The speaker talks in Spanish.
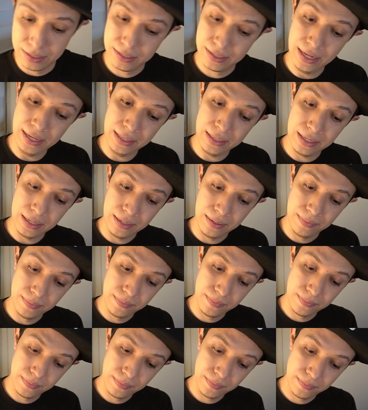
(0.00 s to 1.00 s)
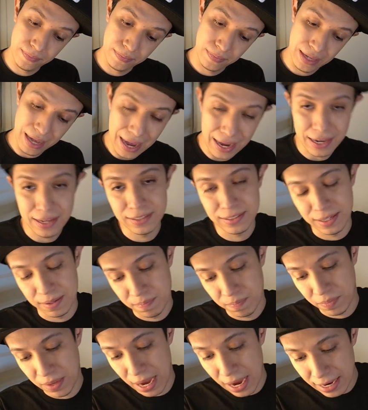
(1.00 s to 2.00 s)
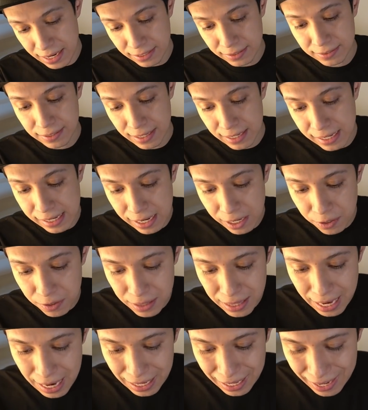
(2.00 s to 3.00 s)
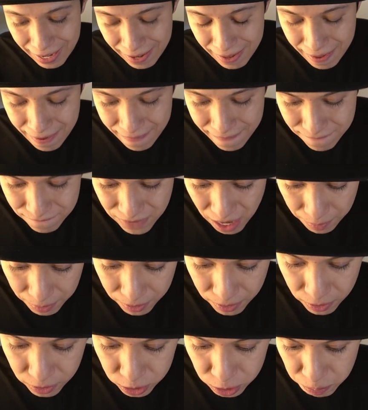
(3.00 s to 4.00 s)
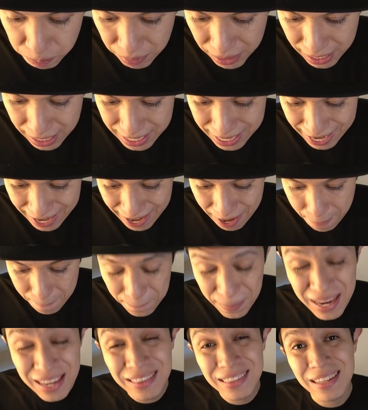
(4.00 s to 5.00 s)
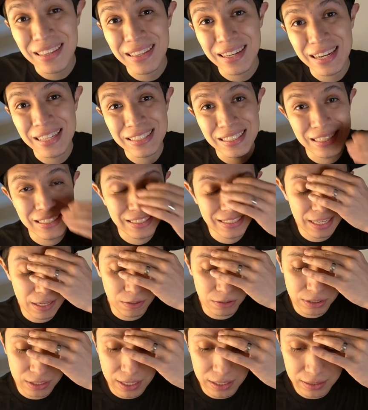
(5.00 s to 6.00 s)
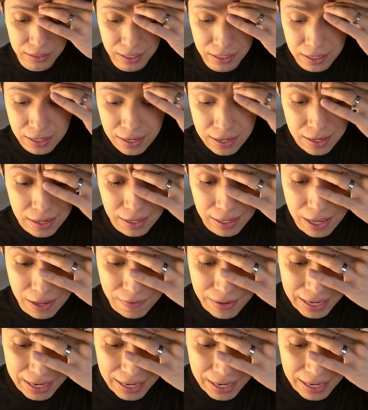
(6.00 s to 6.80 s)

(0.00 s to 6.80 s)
Santi. Ahí está, ahí está, ya llegó Dialga. Vámonos para allá, 2307. Que